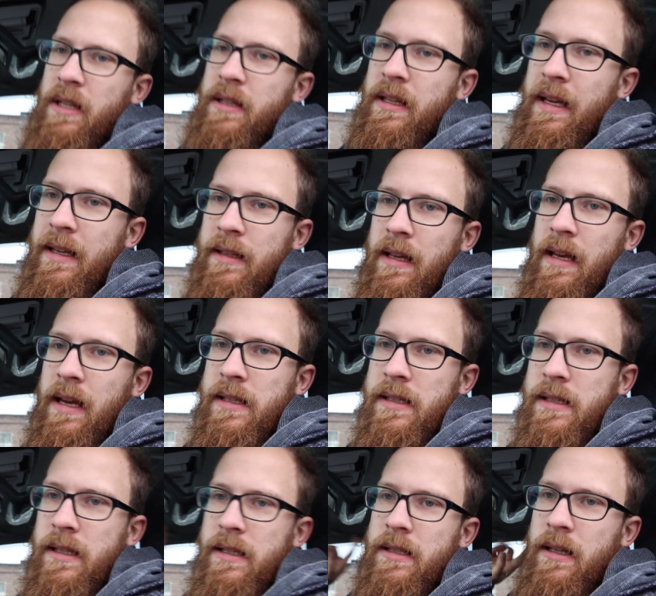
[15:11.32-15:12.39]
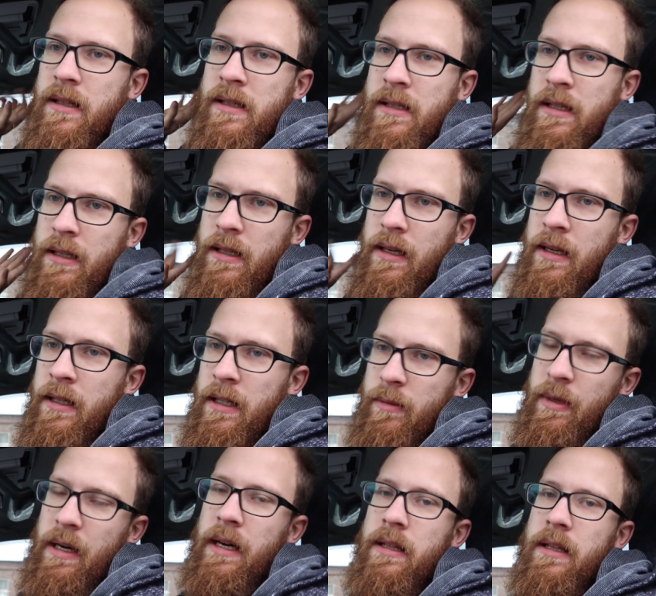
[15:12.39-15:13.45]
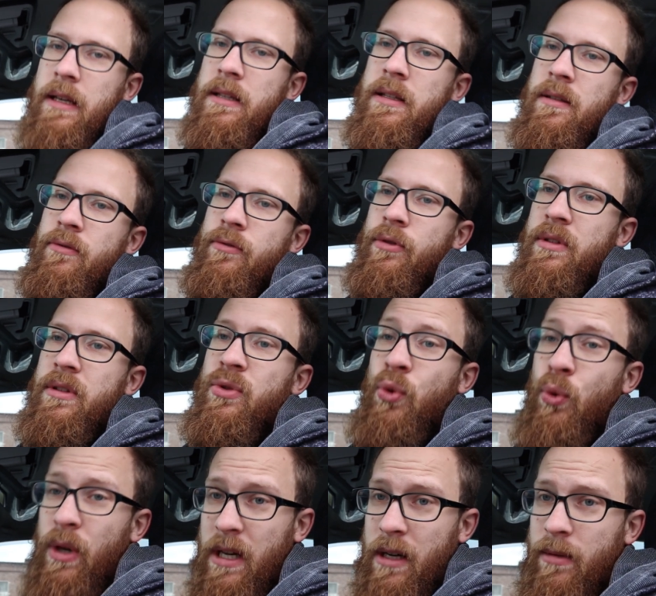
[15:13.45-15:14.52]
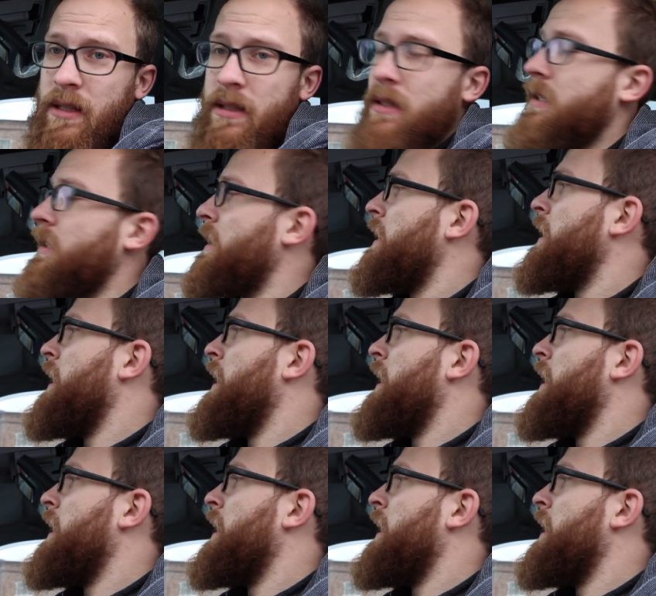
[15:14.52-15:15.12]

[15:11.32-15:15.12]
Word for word: Man denkt erst, dass der die Sicht nach hinten beeinträchtigen würde, tut er aber nicht.